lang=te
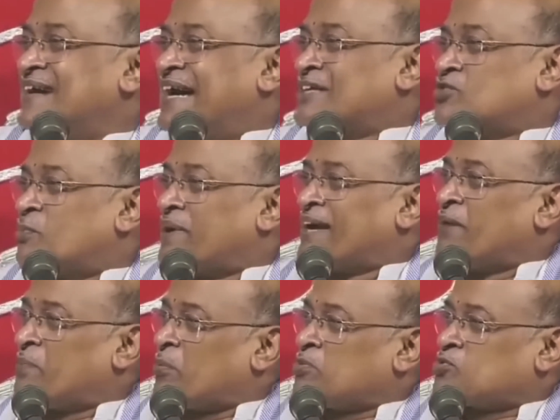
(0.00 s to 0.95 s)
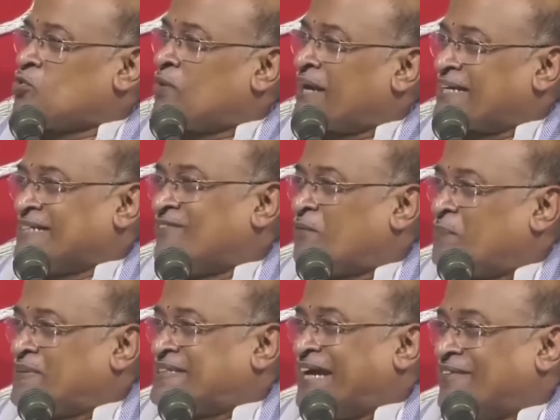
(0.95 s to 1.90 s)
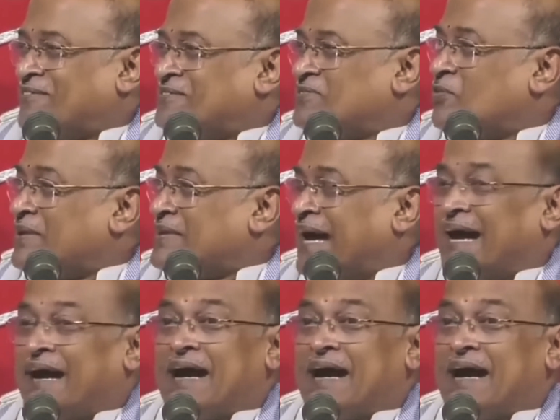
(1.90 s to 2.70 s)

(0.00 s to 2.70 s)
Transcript: అని శుభ్రంగా ప్రభుత్వం వారికి సమర్పిస్తాడు వంద